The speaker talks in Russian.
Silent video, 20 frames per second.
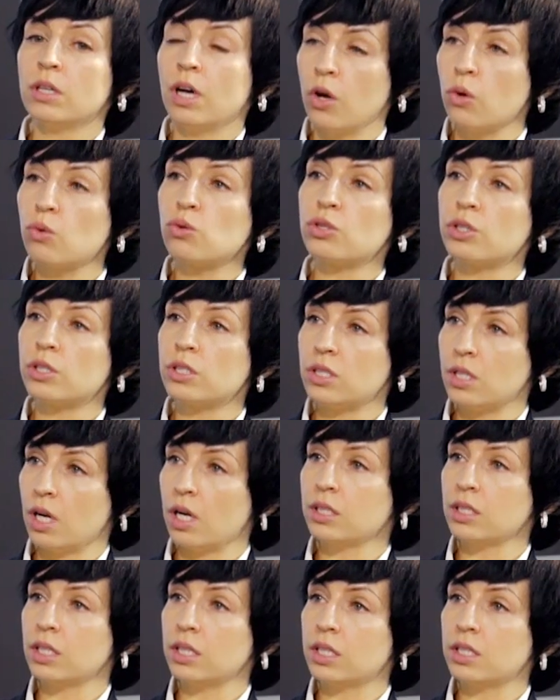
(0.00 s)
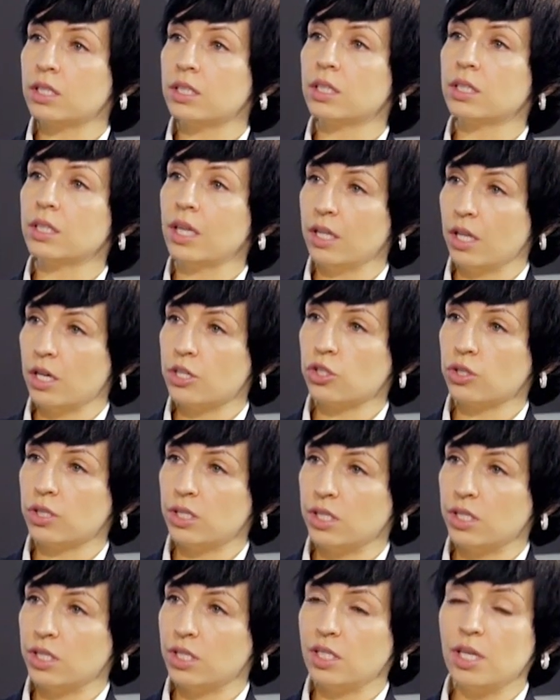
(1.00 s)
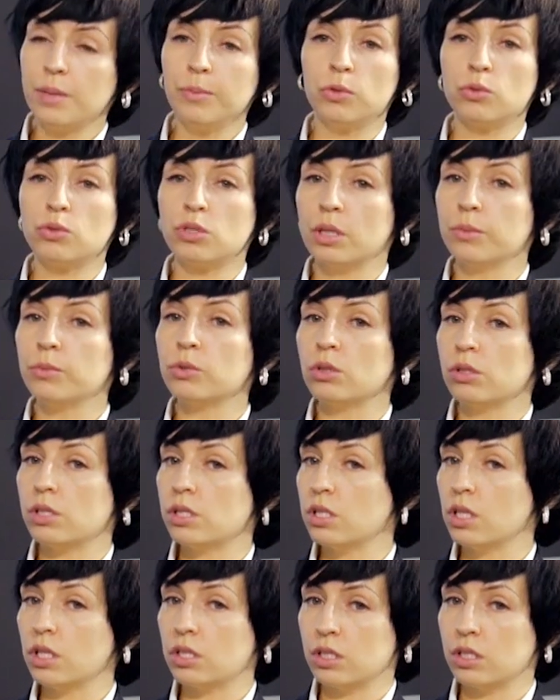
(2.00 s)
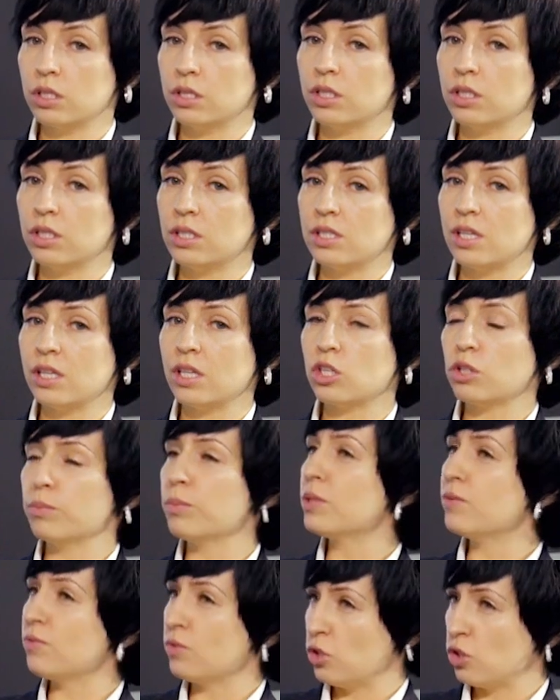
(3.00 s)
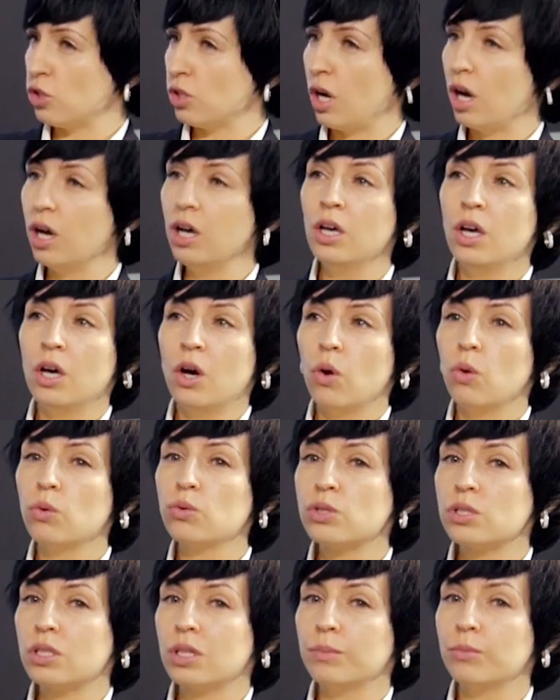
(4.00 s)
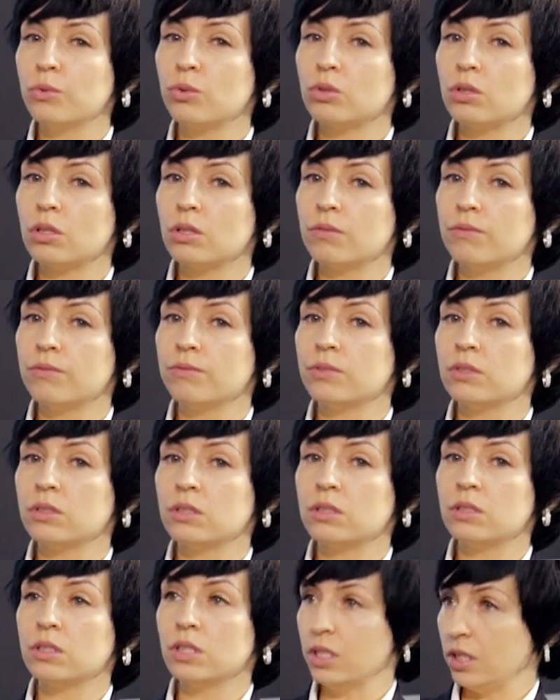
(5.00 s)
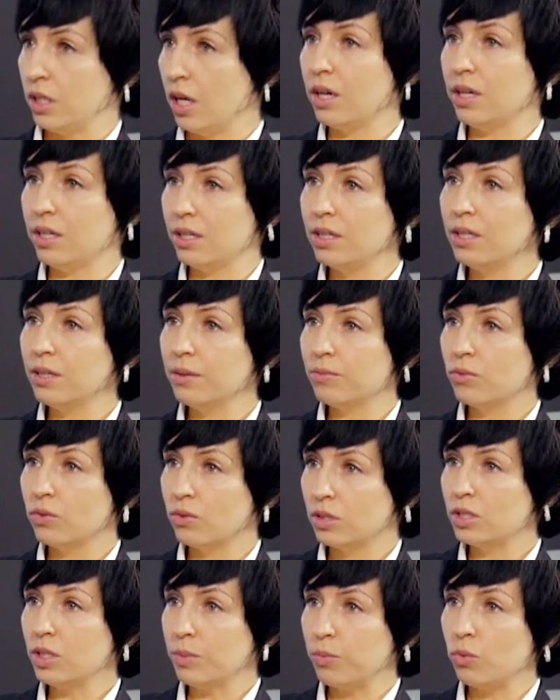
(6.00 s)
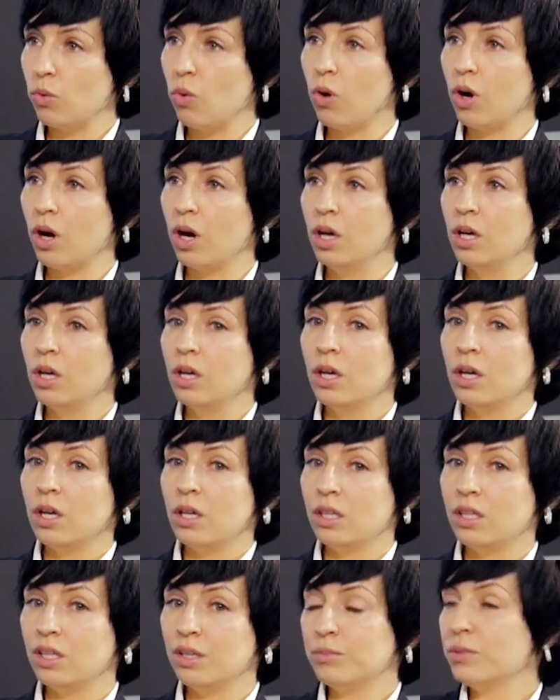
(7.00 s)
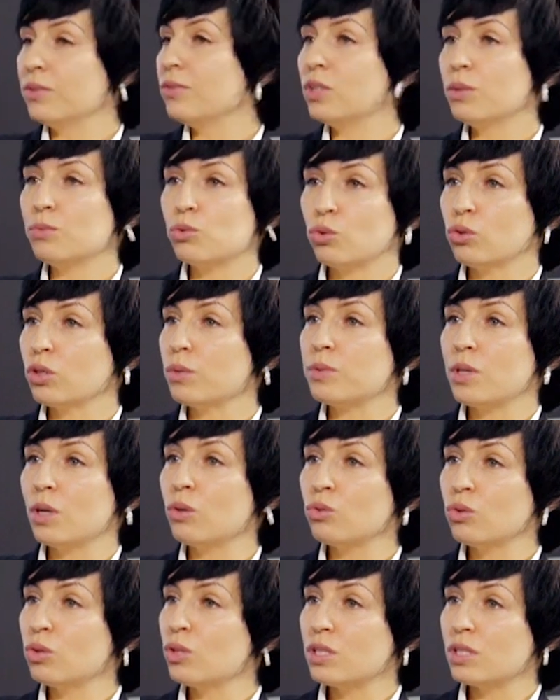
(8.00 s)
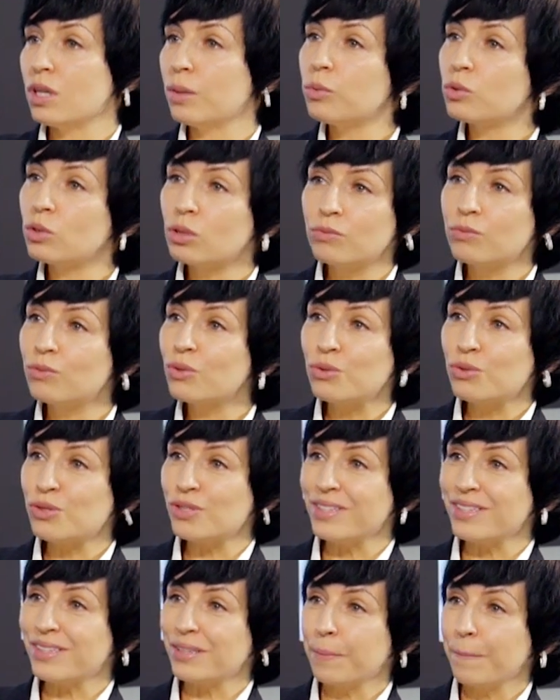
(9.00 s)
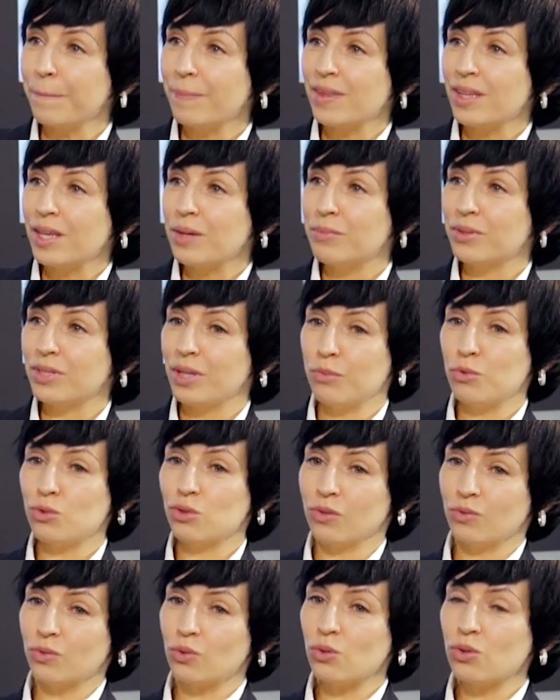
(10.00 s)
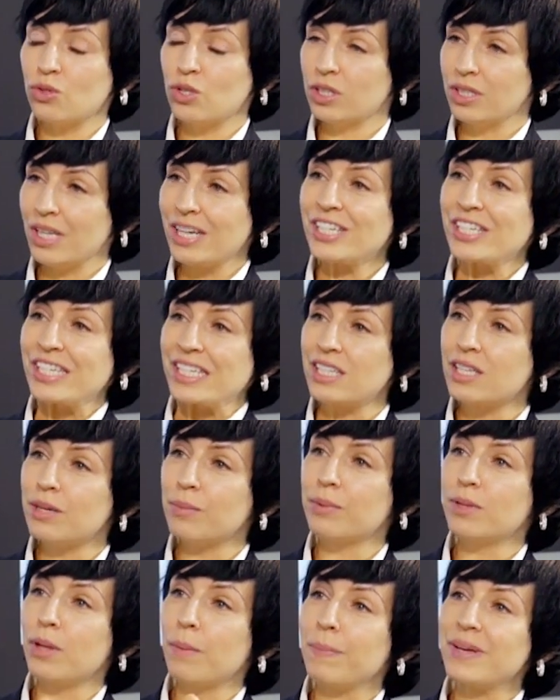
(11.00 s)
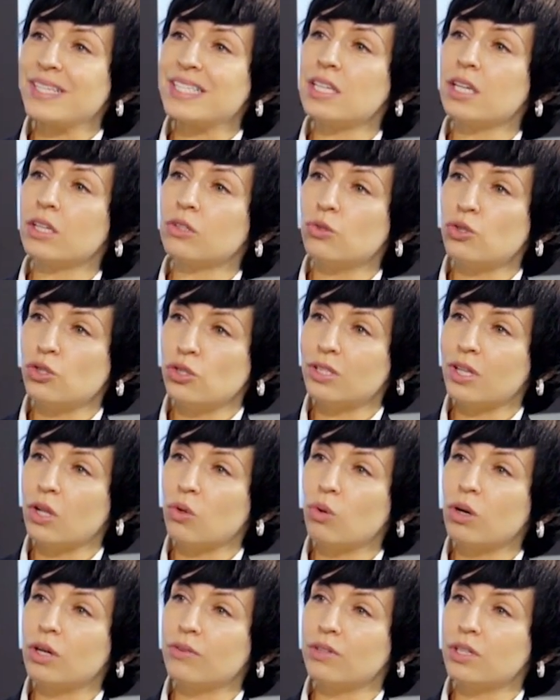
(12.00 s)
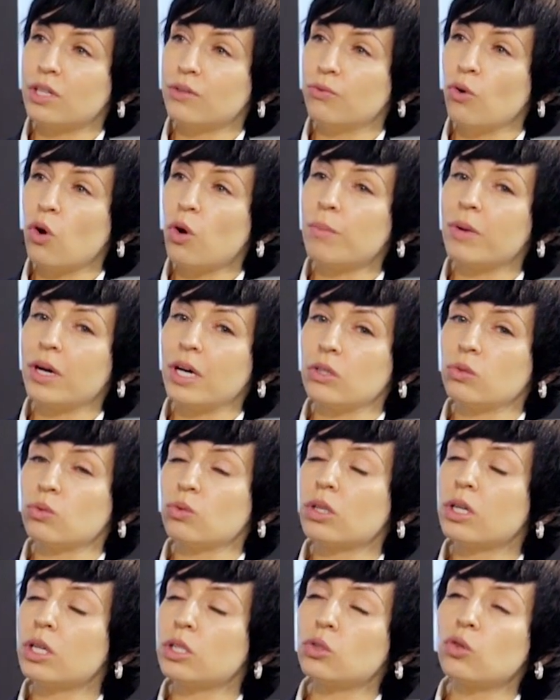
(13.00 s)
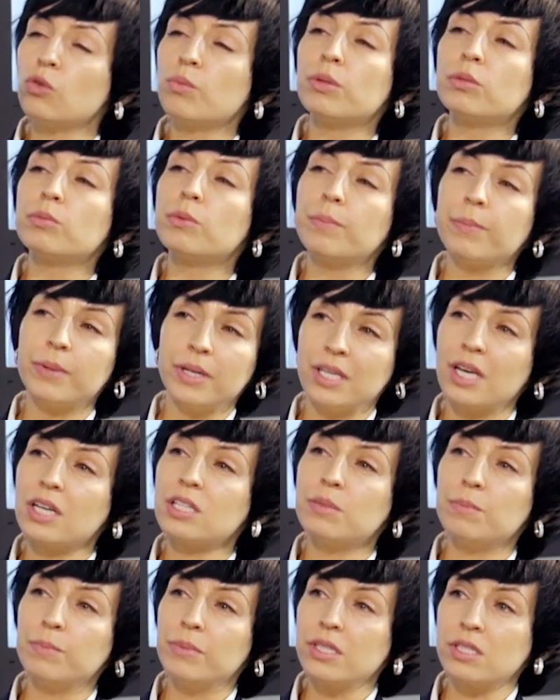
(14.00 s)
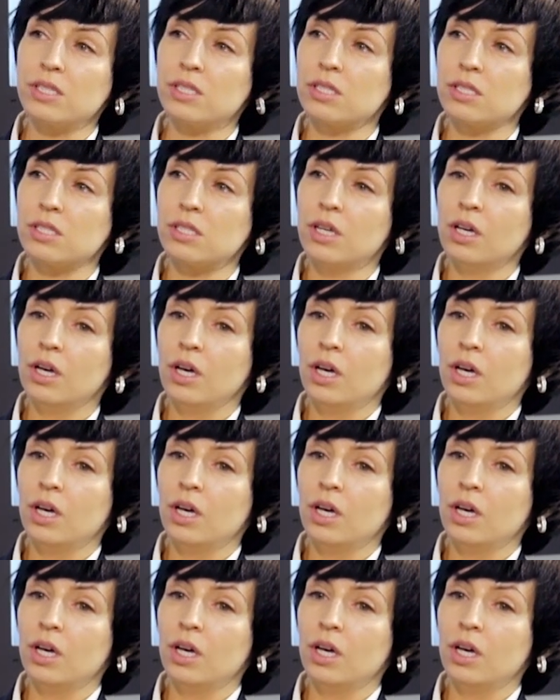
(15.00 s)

хороших странах, где налажена система, он сработал, если не, если не ошибаюсь, в США, он сработал в Италии, неплохо. И мы видим, что он абсолютно не сработал в Грузии, потому что в Грузии также не было последующей налоговой реформы, которую готов был бы принять бизнес.